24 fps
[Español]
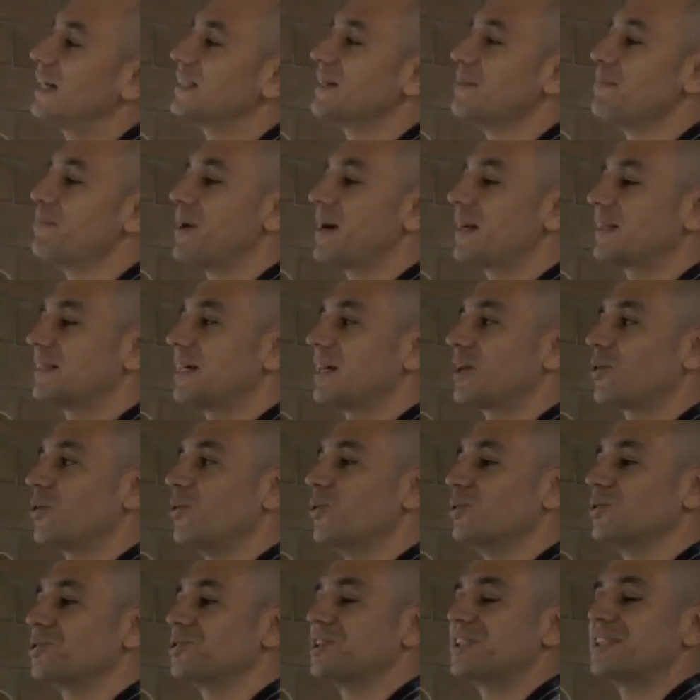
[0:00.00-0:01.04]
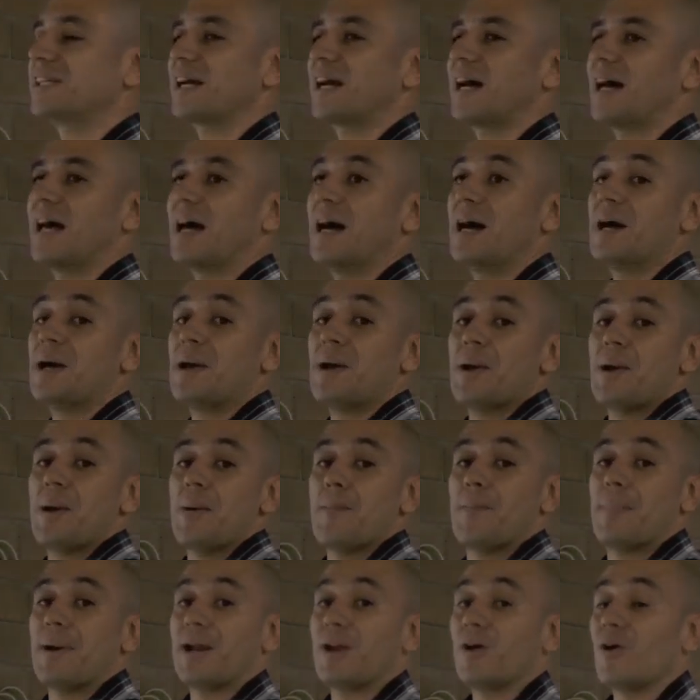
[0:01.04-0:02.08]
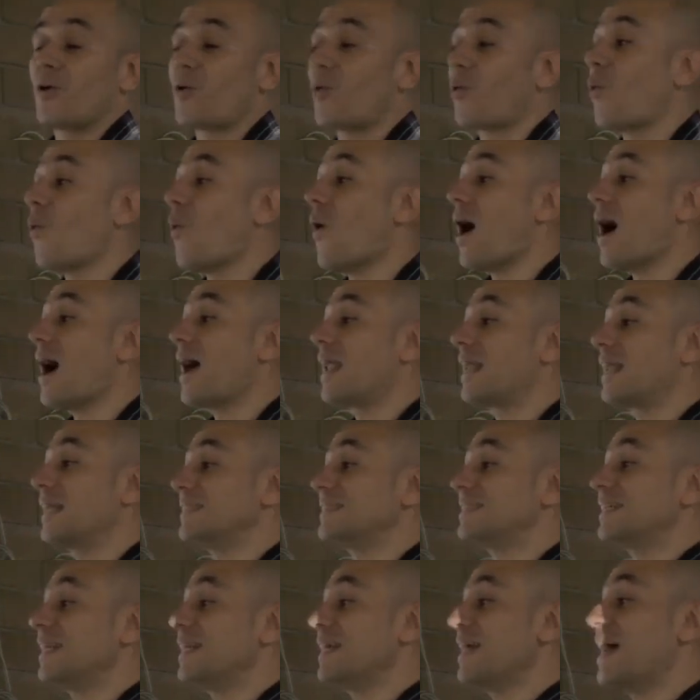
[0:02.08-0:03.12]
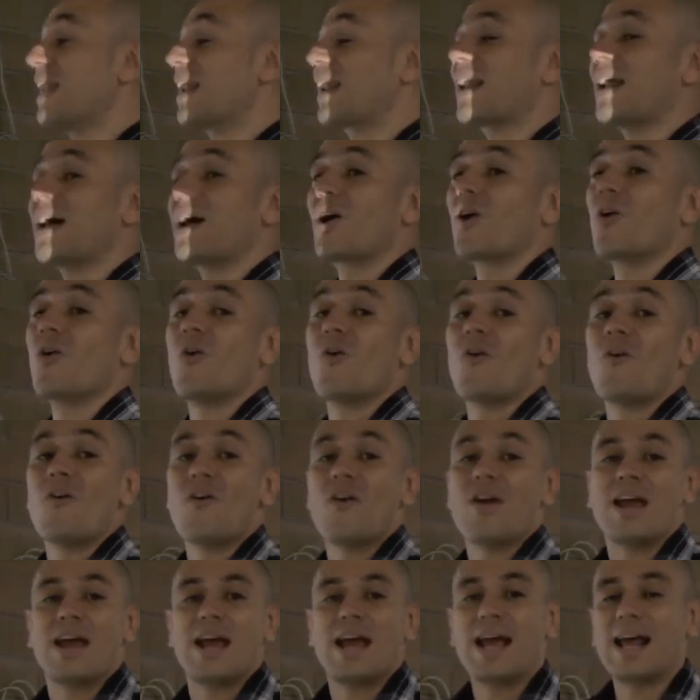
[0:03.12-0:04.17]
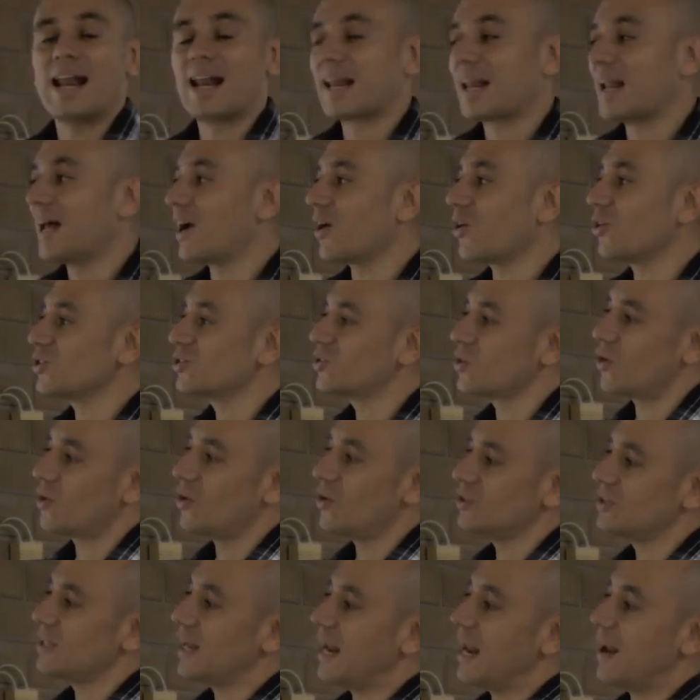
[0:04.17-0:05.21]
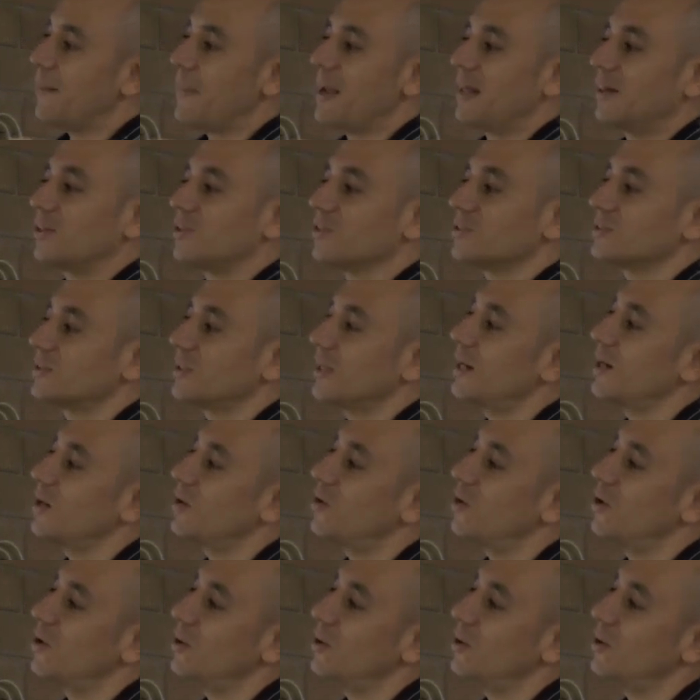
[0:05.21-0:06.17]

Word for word: que hacen parte del conjunto de llegada. Pero ¿cuál sería el rango? El rango son los elementos del